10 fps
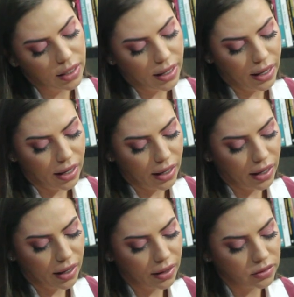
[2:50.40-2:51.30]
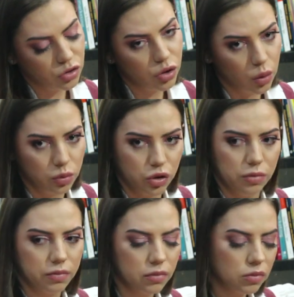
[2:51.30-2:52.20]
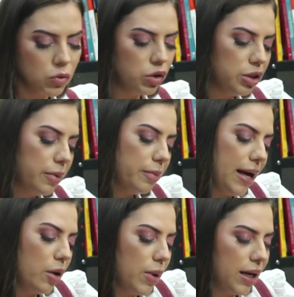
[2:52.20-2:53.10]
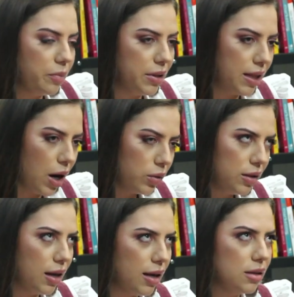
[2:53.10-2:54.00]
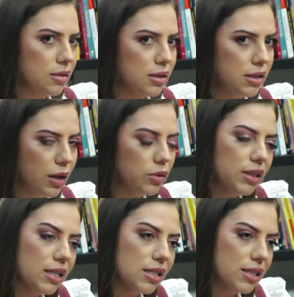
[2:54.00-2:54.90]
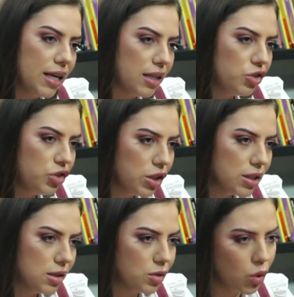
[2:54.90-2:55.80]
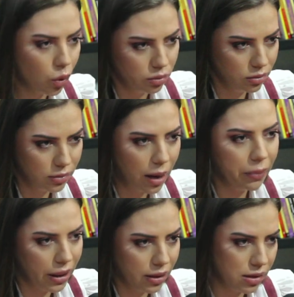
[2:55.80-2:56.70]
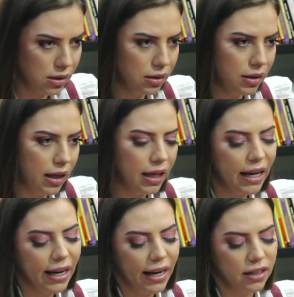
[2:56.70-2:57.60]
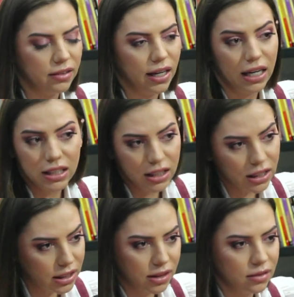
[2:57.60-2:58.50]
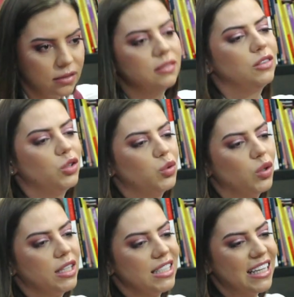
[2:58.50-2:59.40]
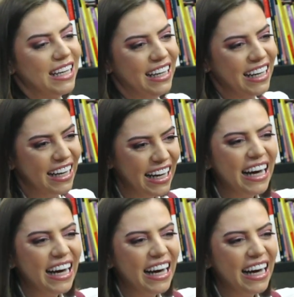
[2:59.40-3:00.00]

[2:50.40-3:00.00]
é, de onde? Curitiba é uma, é uma capital que tem 116 dias de sol apenas, né? Ela, ela ganha de todas Nossa, que informação